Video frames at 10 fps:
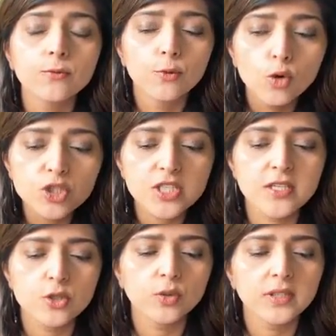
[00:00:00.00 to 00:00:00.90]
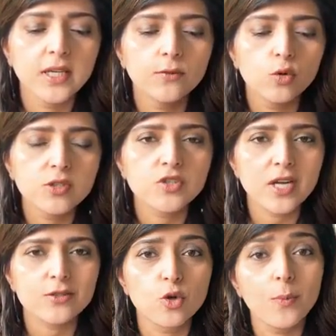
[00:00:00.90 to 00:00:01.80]
वो चीज़ें जो होती हैं वो उस
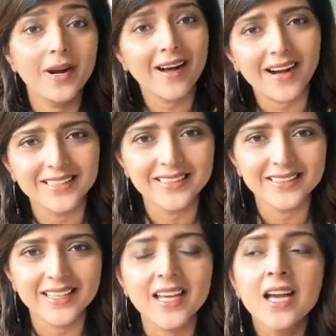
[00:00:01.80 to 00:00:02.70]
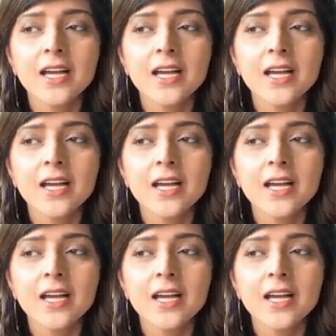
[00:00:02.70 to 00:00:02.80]
स्ट्रेस को बढ़ा देती हैं